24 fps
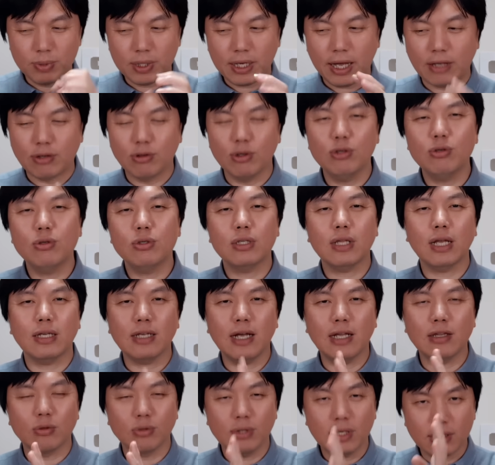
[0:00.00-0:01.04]
感觉就是大
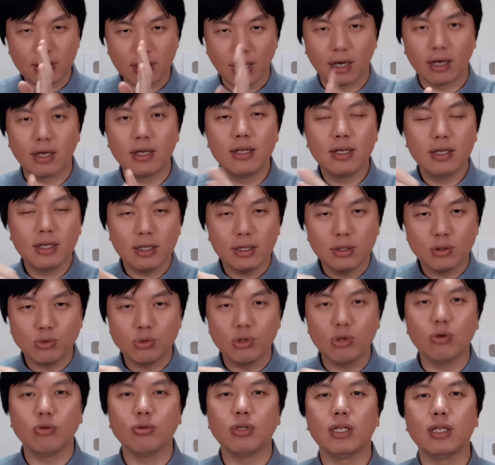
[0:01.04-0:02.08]
家都在等
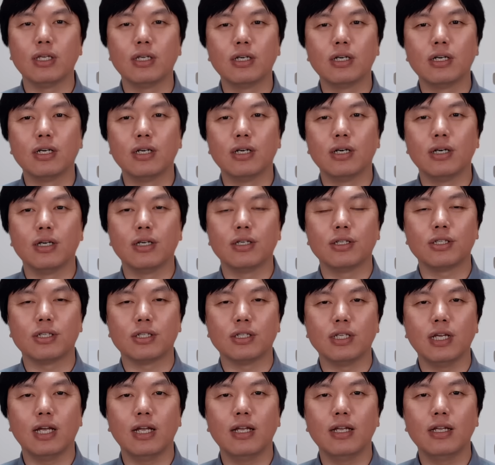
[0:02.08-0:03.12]
最后那一个
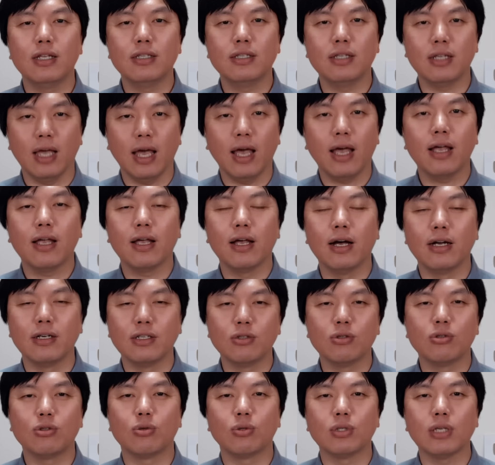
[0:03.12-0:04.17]
时间点啊，
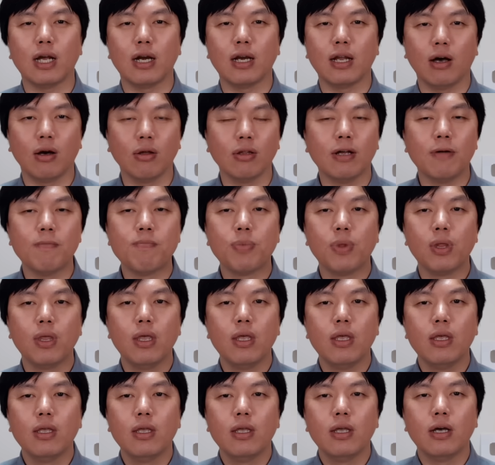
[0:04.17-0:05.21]
这就是我想聊的。
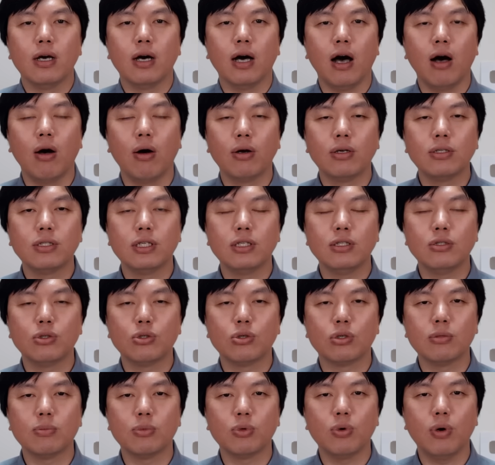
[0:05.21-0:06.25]
好，这期就
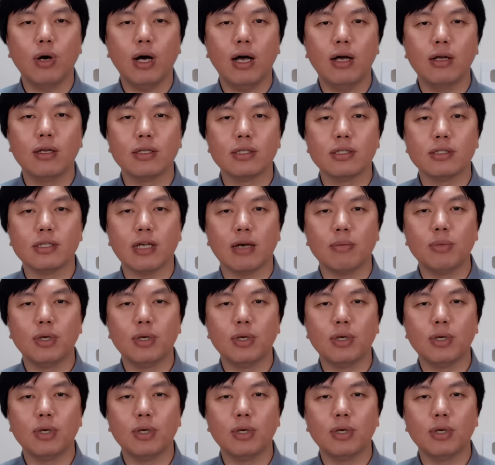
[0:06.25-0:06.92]
说这么多啊，咱